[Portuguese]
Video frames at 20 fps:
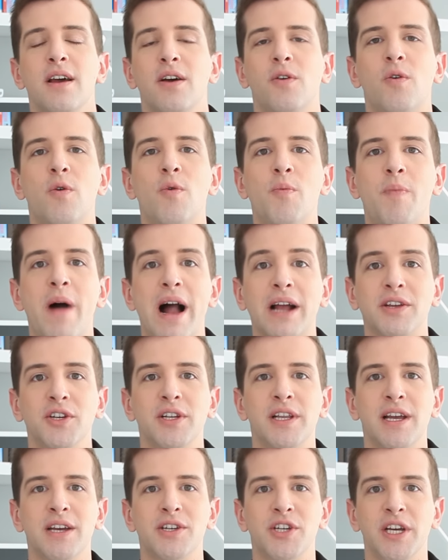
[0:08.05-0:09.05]
como parte
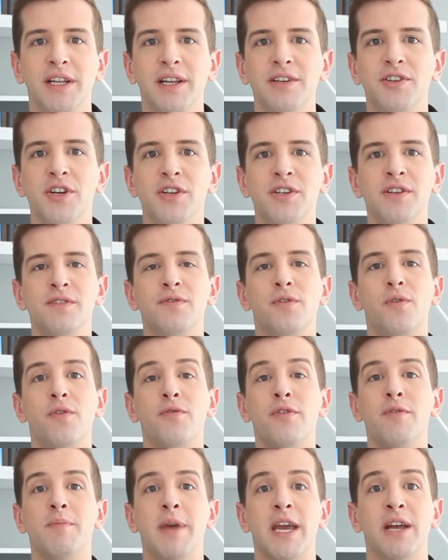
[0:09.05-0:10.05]
da Agenda de
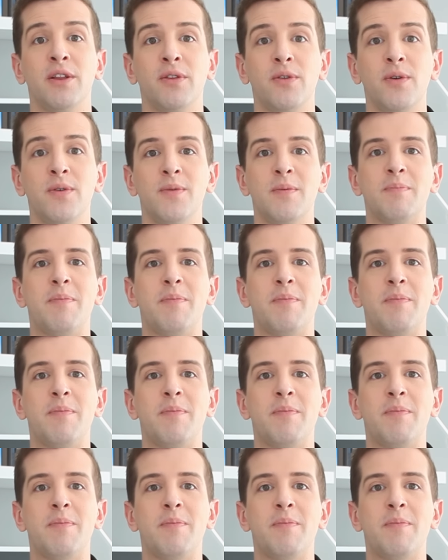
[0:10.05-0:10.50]
Desenvolvimento